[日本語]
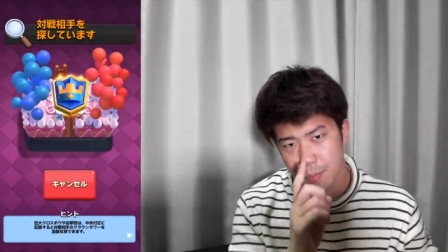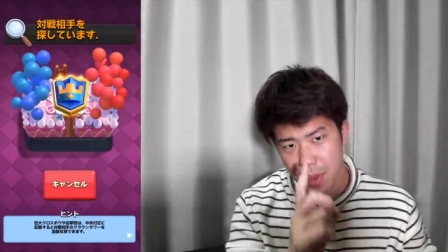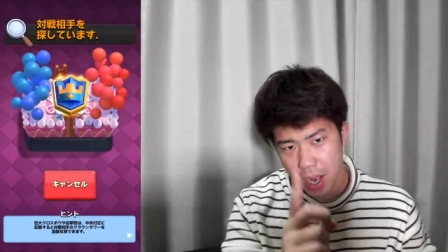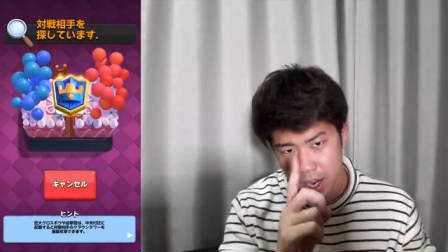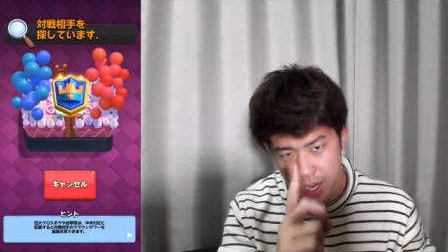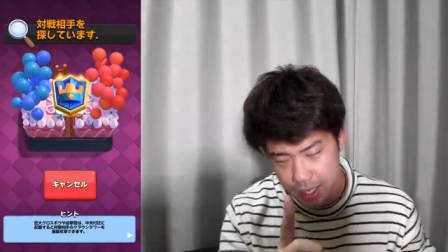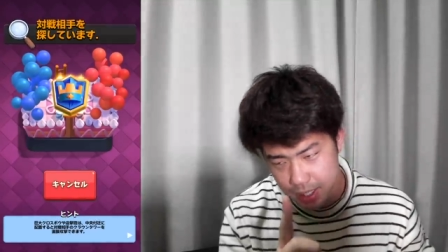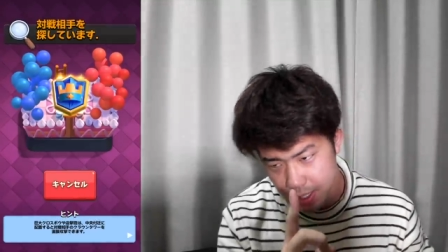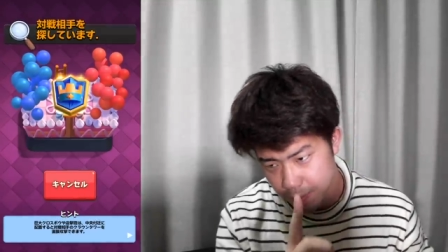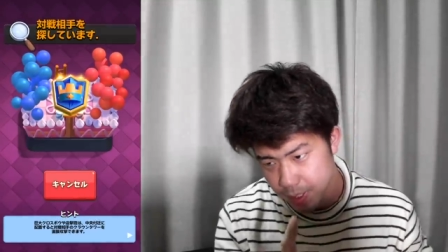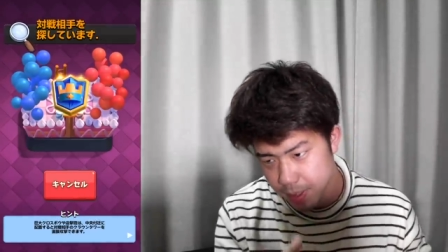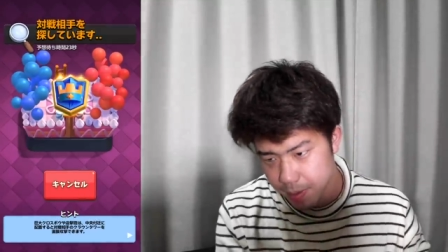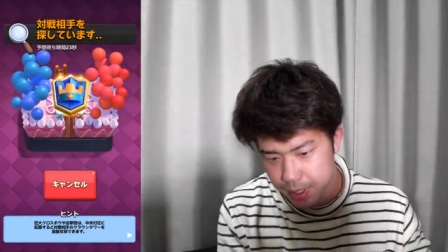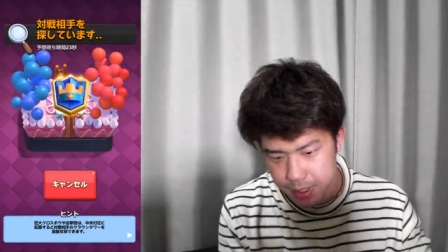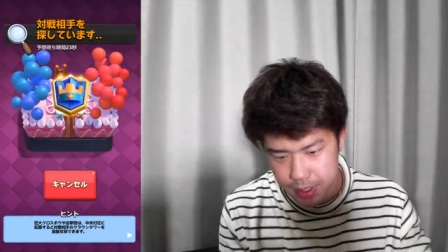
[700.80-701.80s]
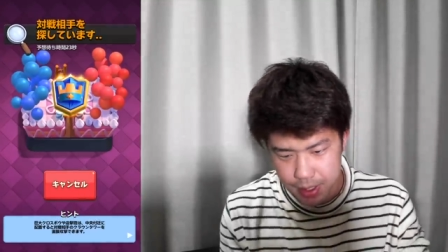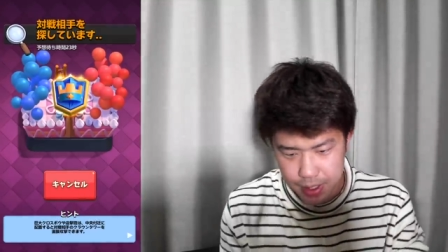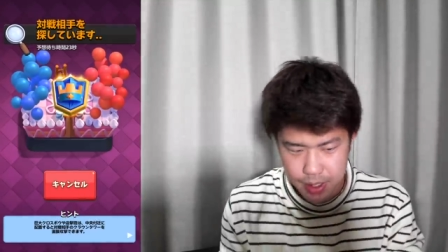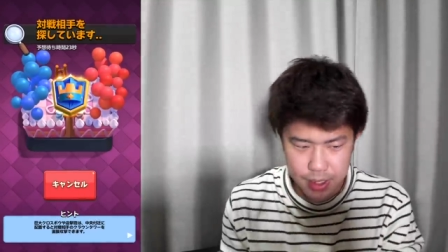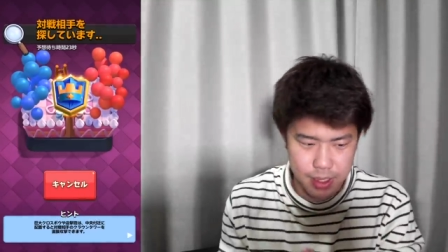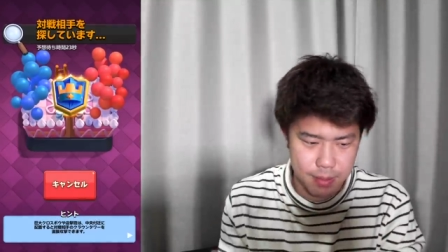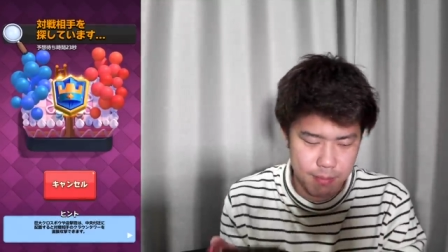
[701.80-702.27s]
挽回してみせま
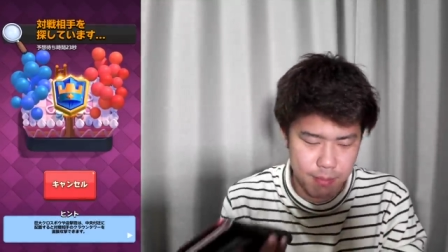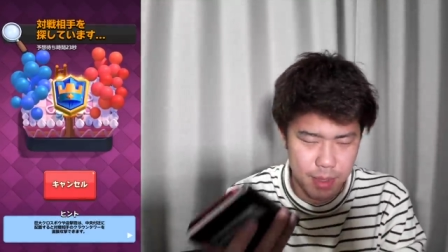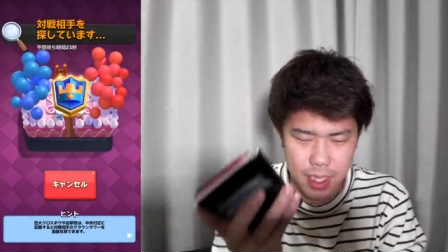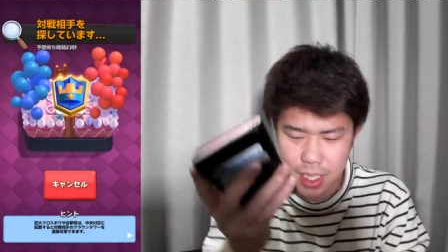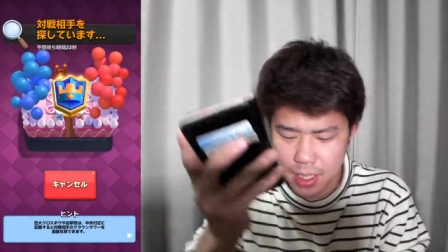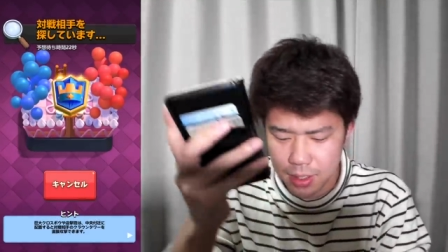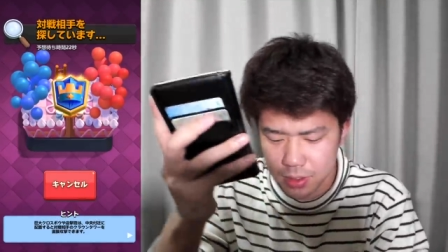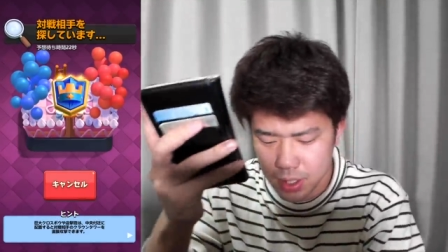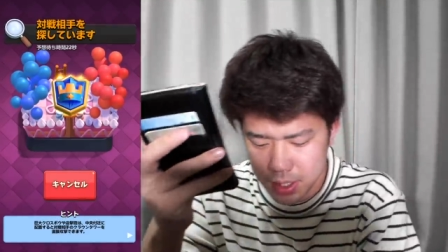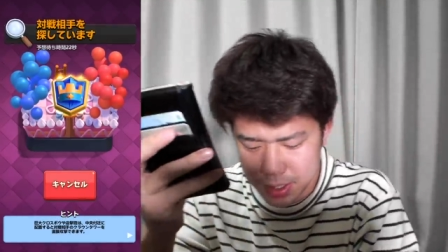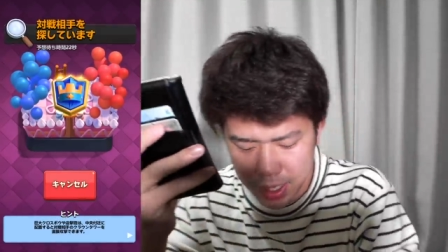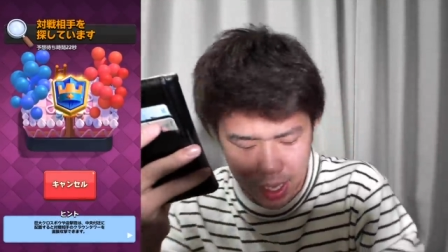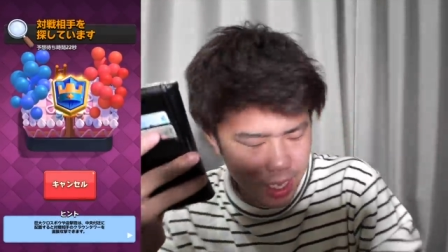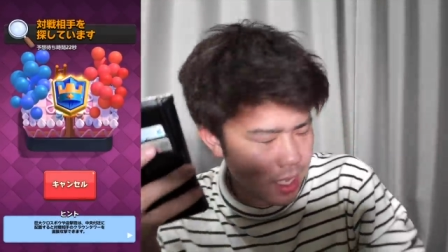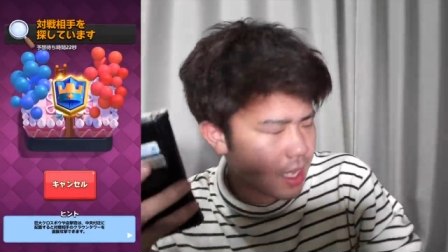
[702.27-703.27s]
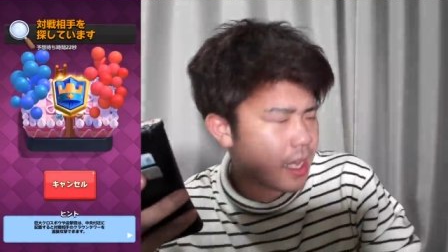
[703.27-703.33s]
す。見ててください。